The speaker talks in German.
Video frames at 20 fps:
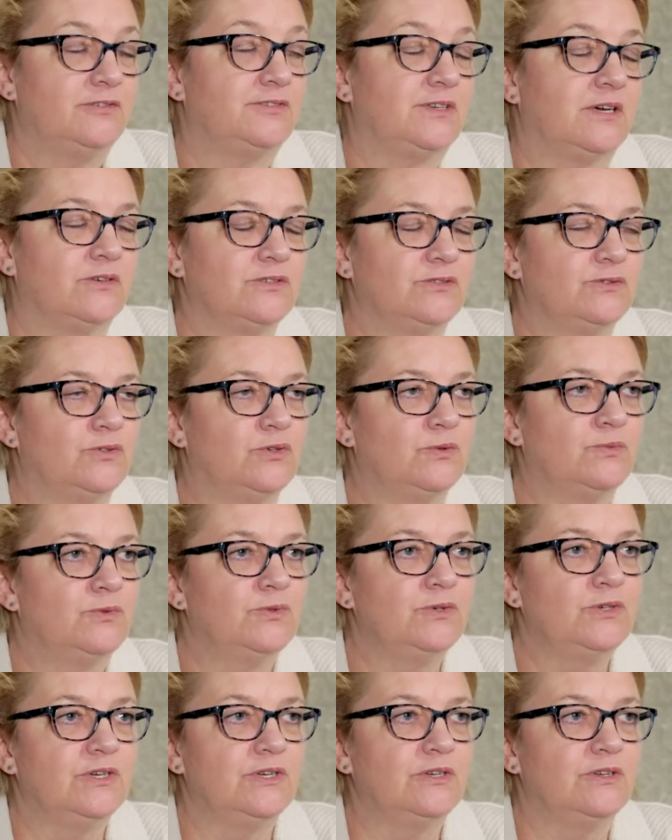11.000
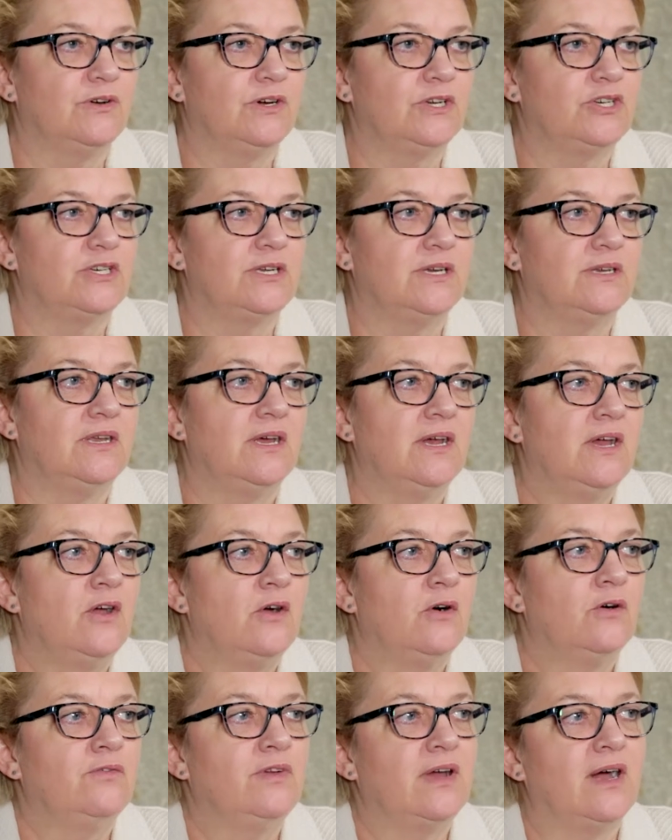Kommunen in Deutschland
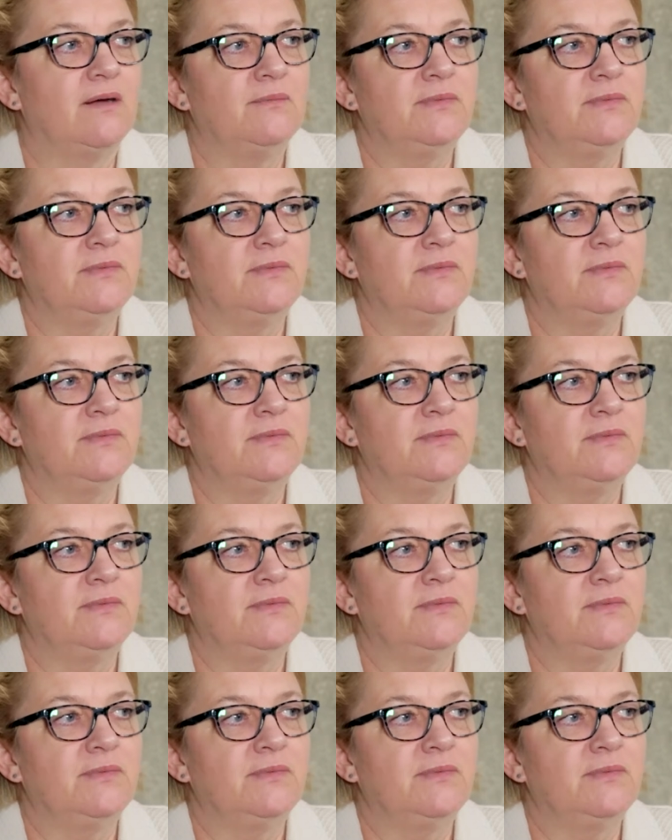und wir